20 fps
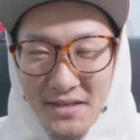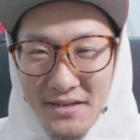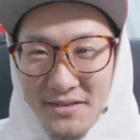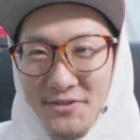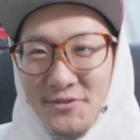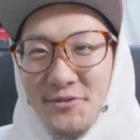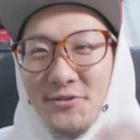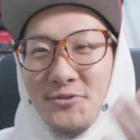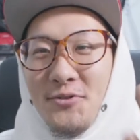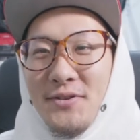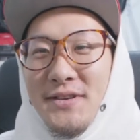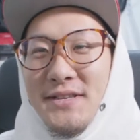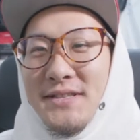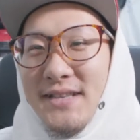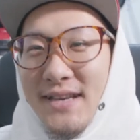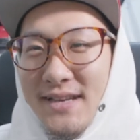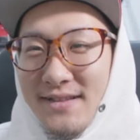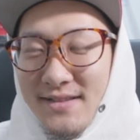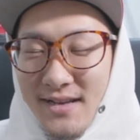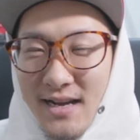するといい
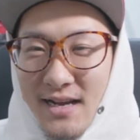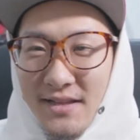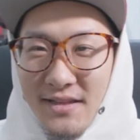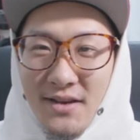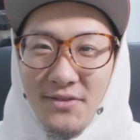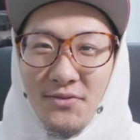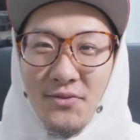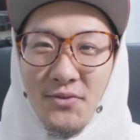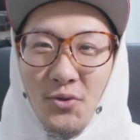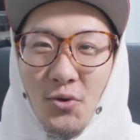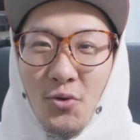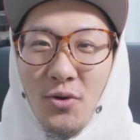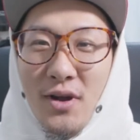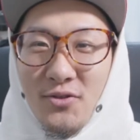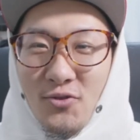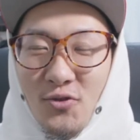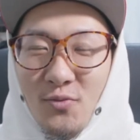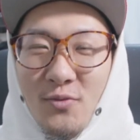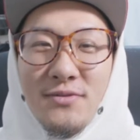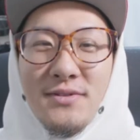ぜって語るのどう
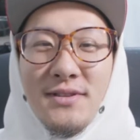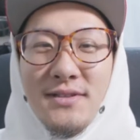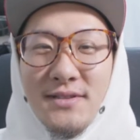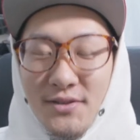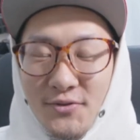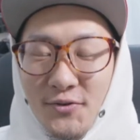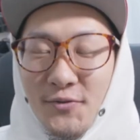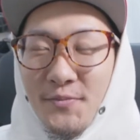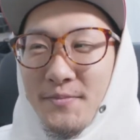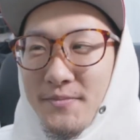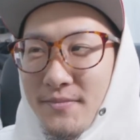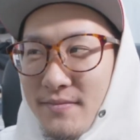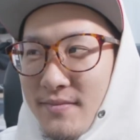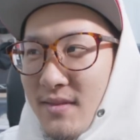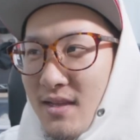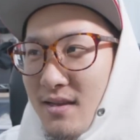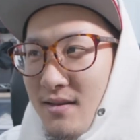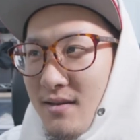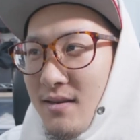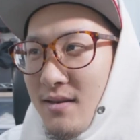かと思うんですけど、
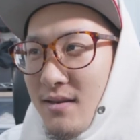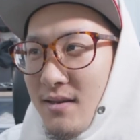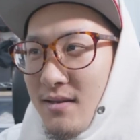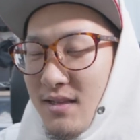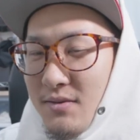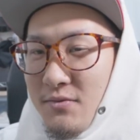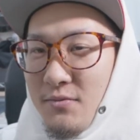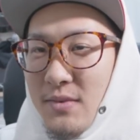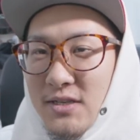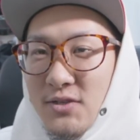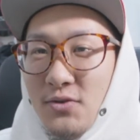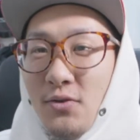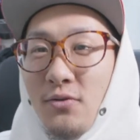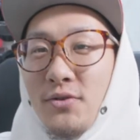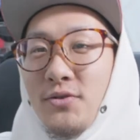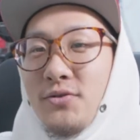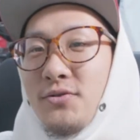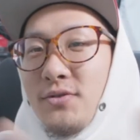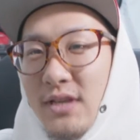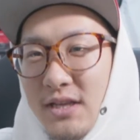でも
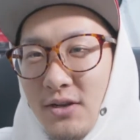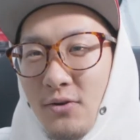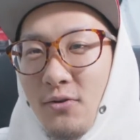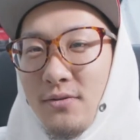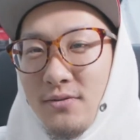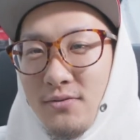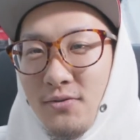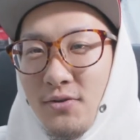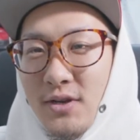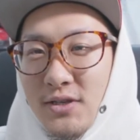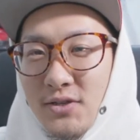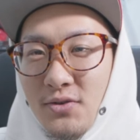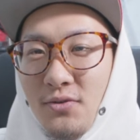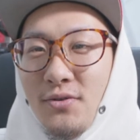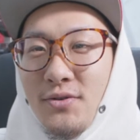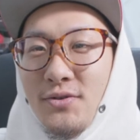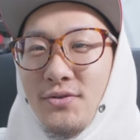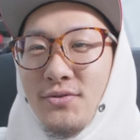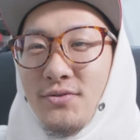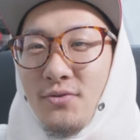そういう理論というか
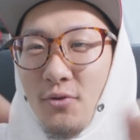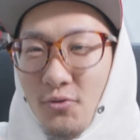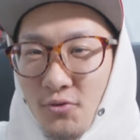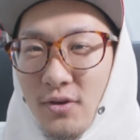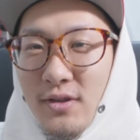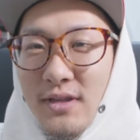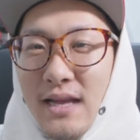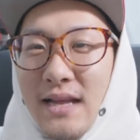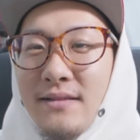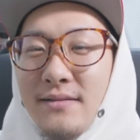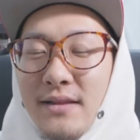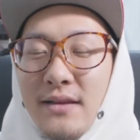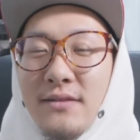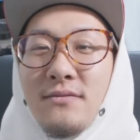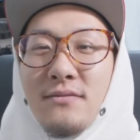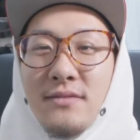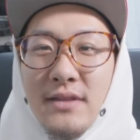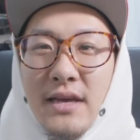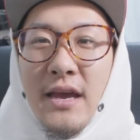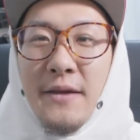そういうことになって
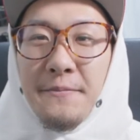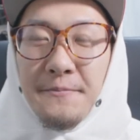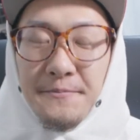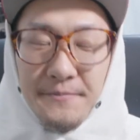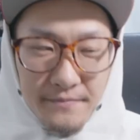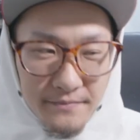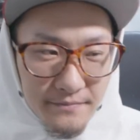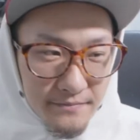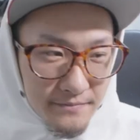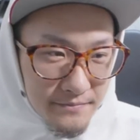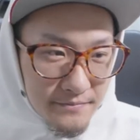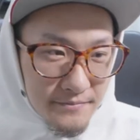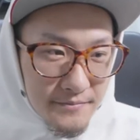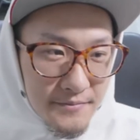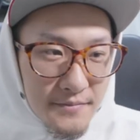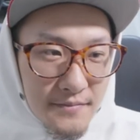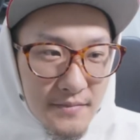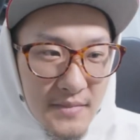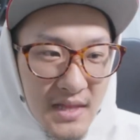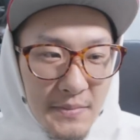るので、
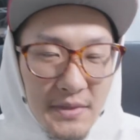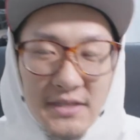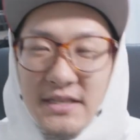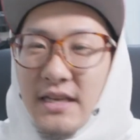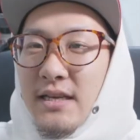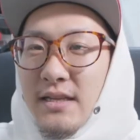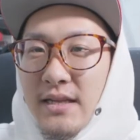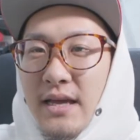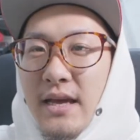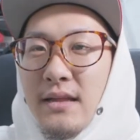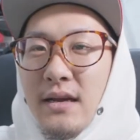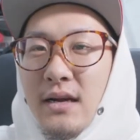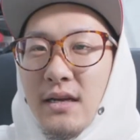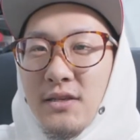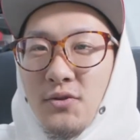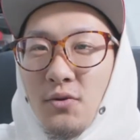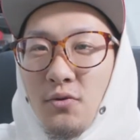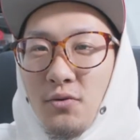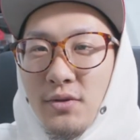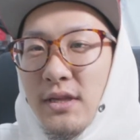ぜひね、
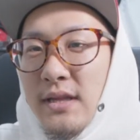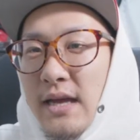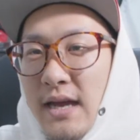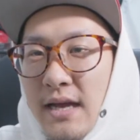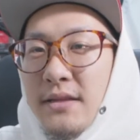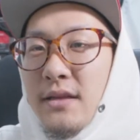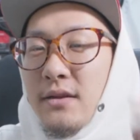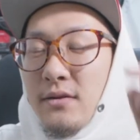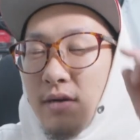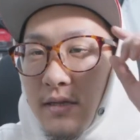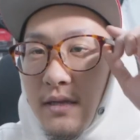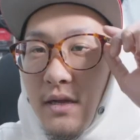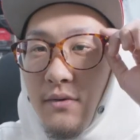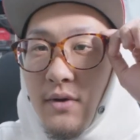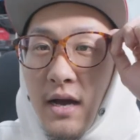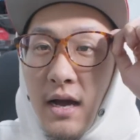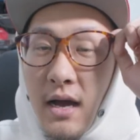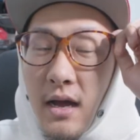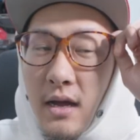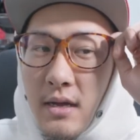そこで悩んでる方
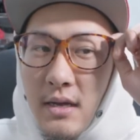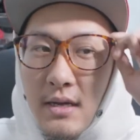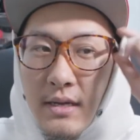は